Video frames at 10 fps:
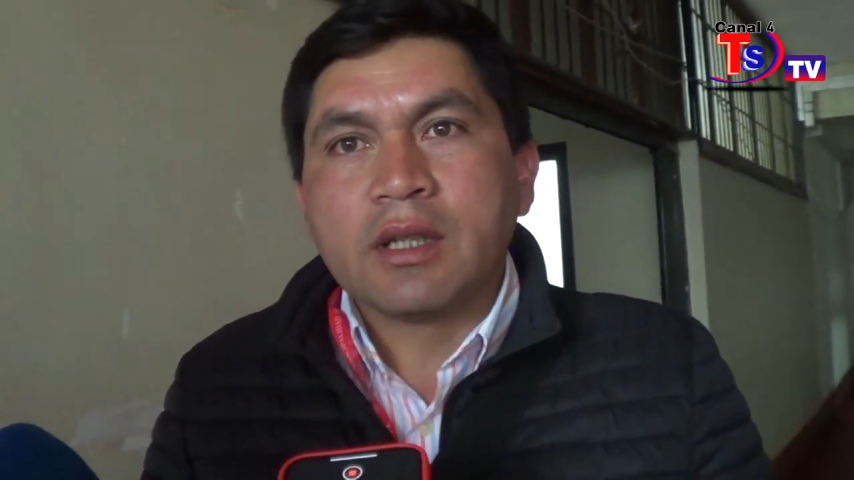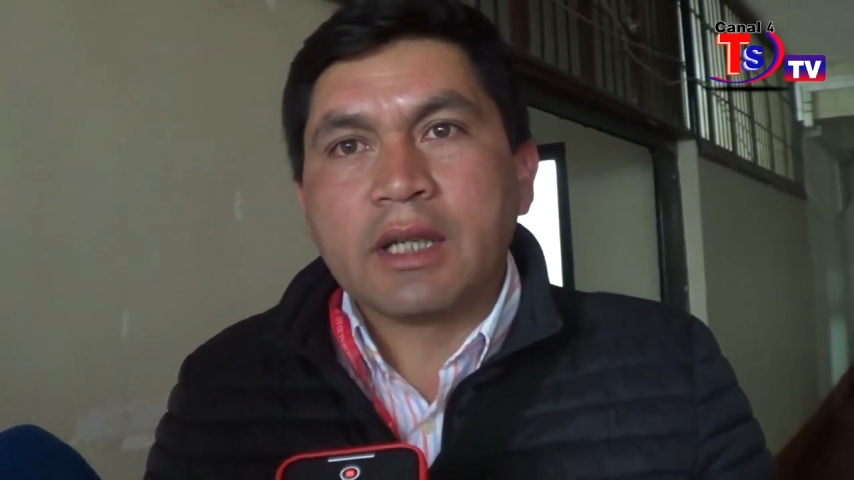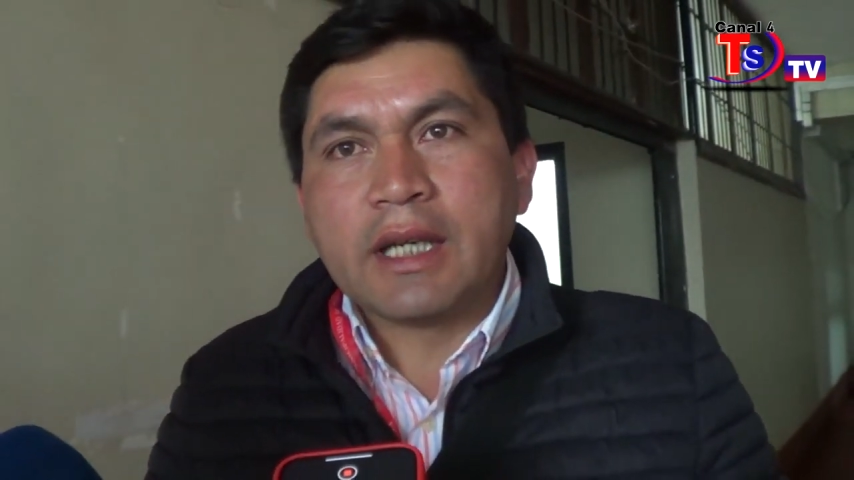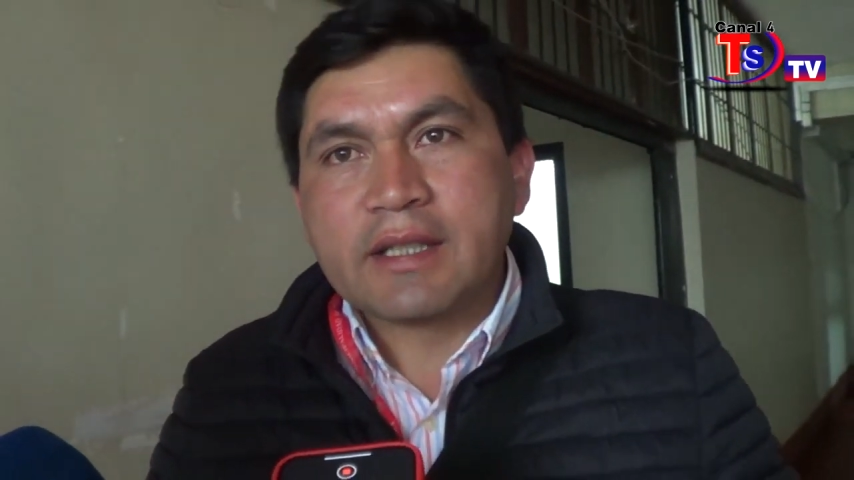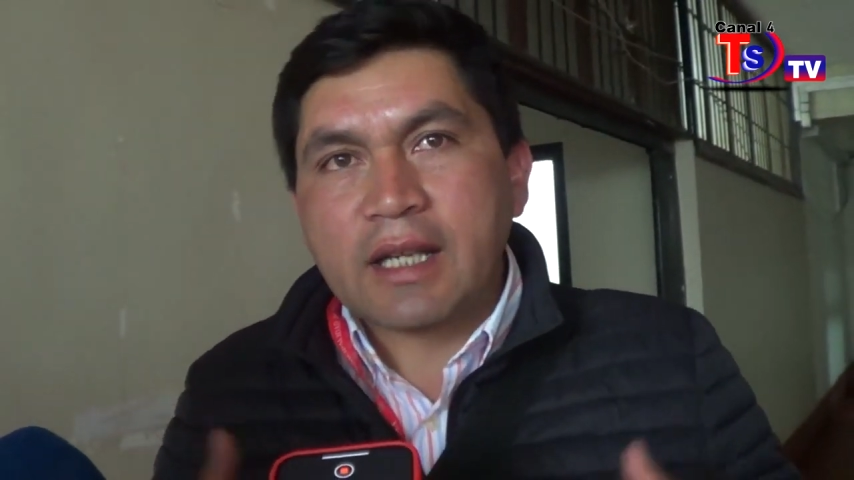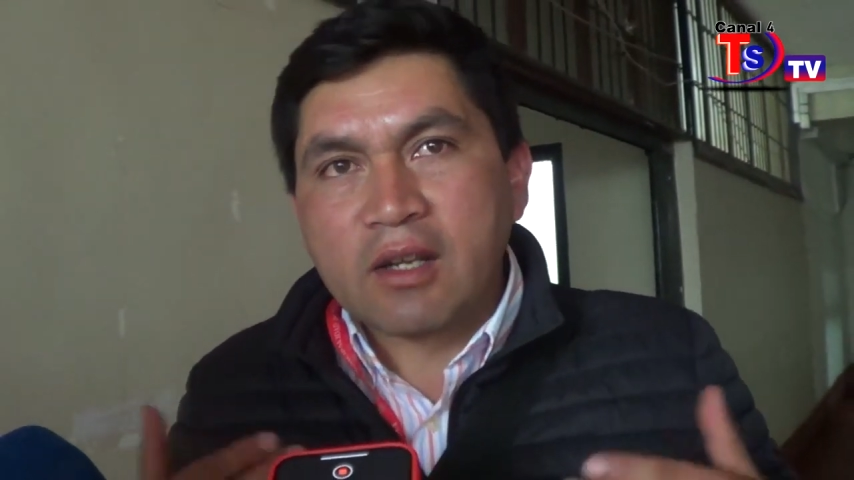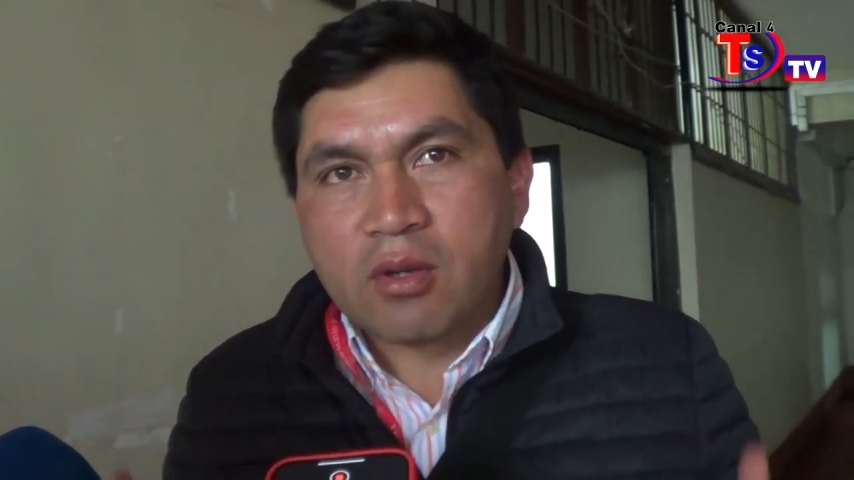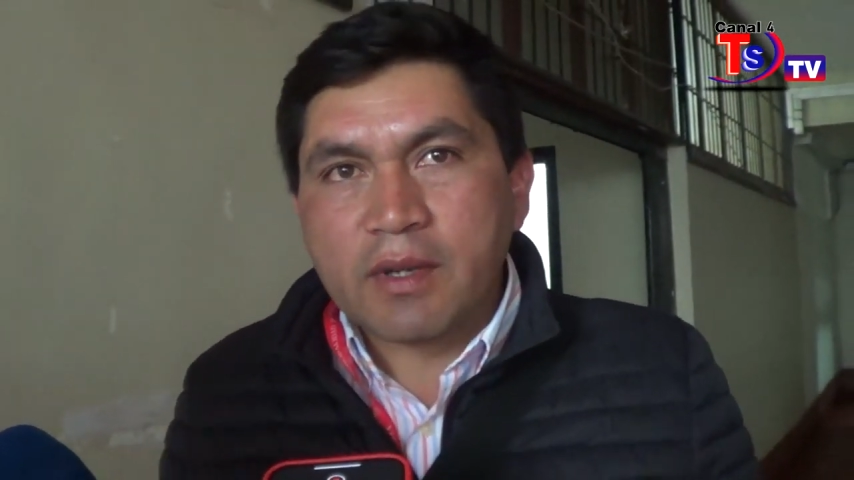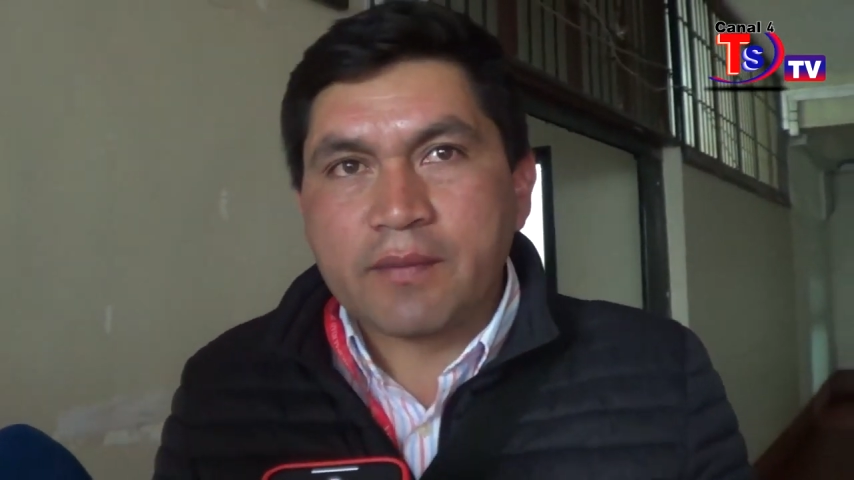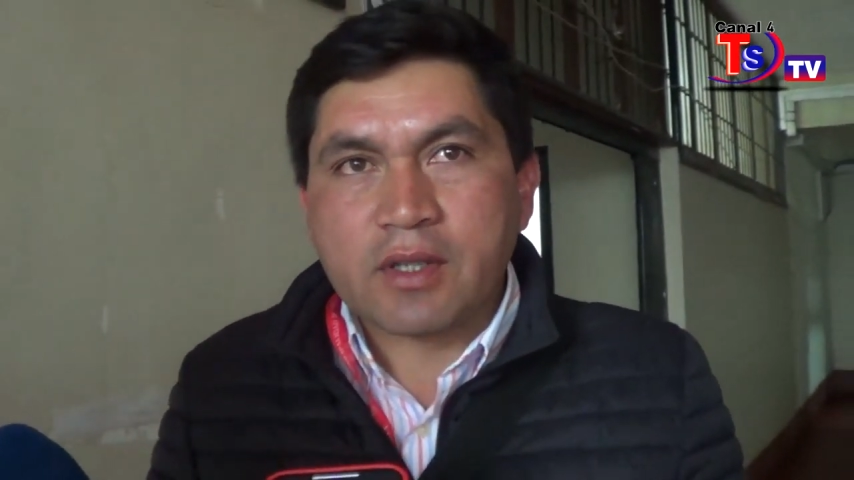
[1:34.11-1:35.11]
es la
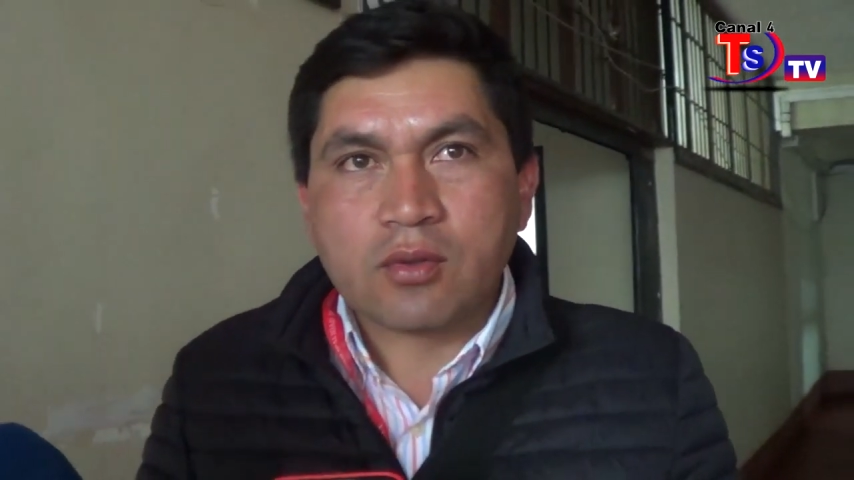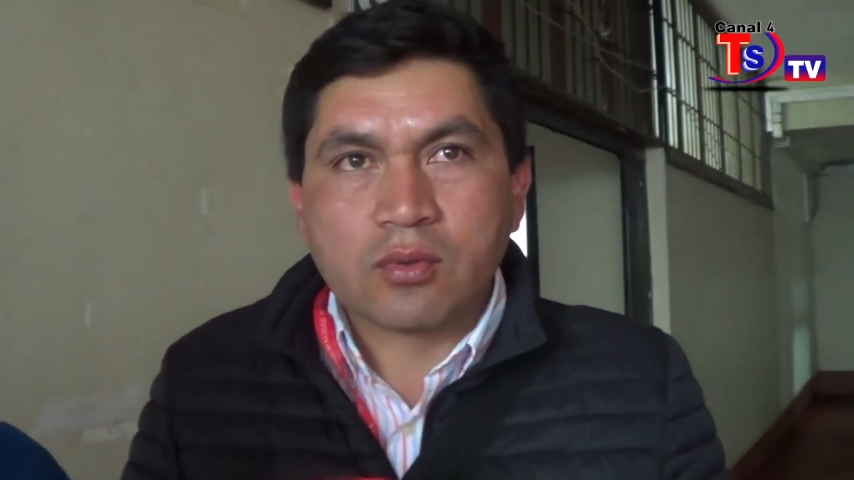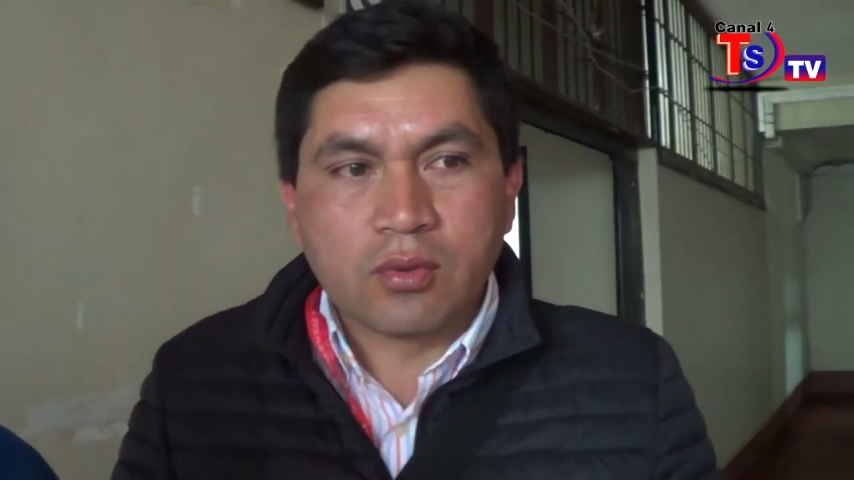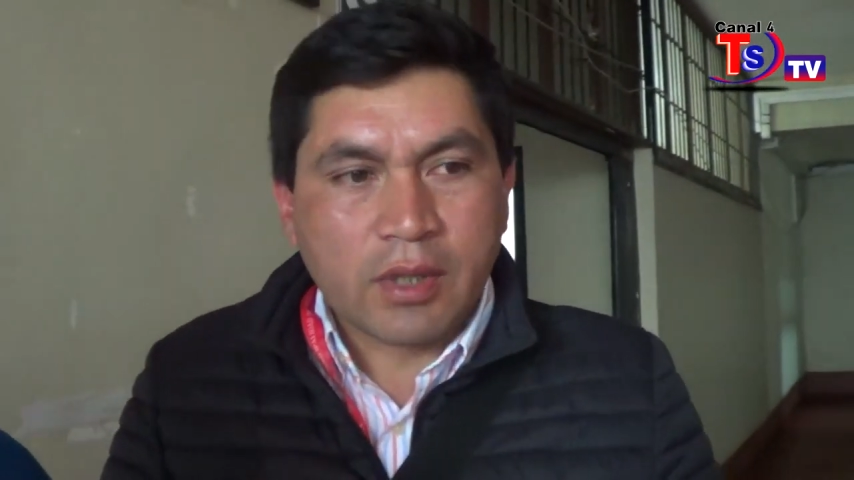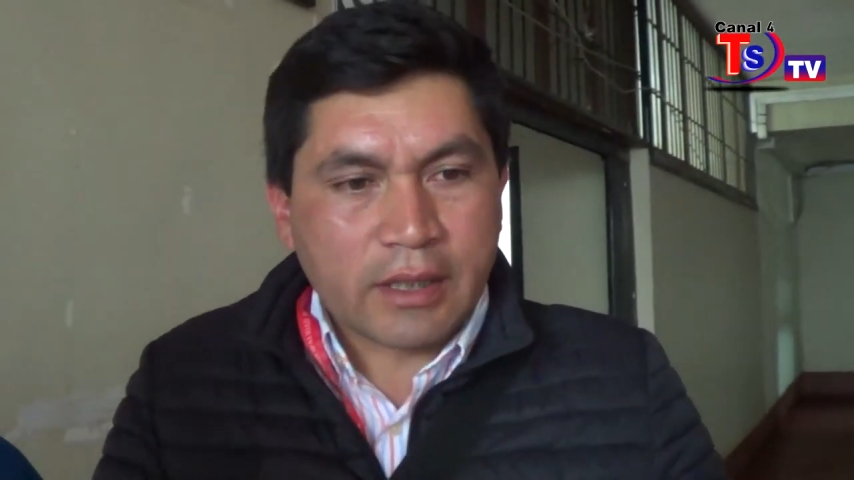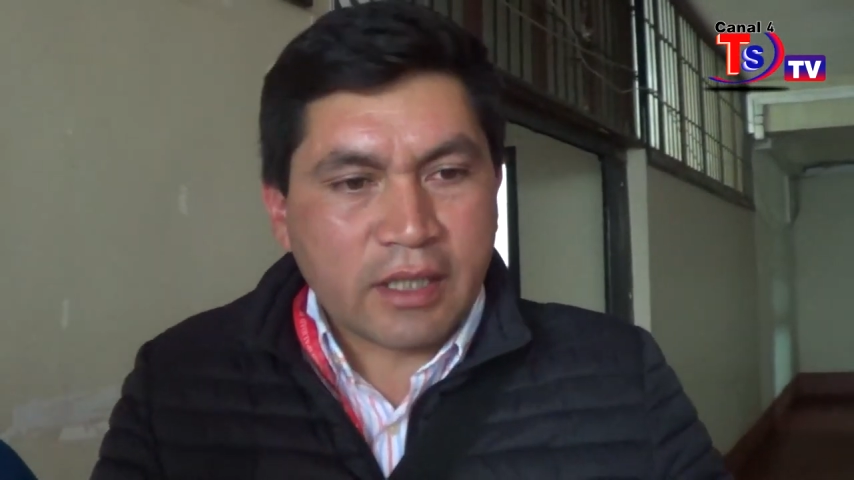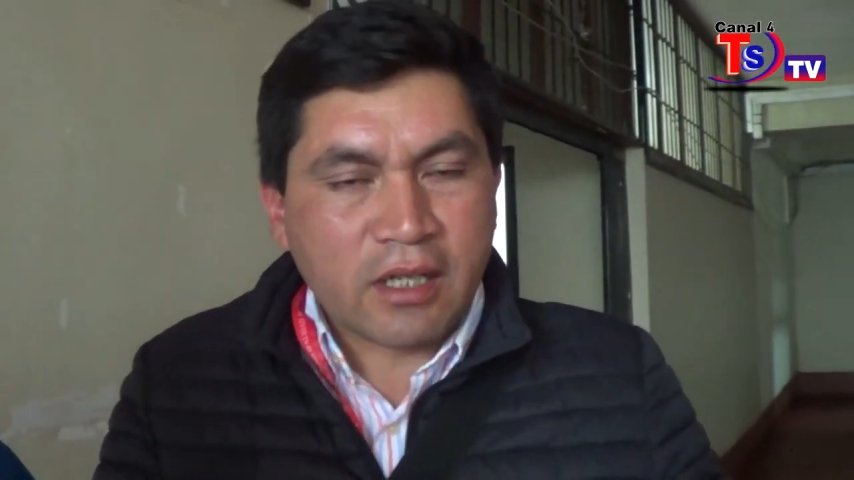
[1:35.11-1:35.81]
nueva infraestructura,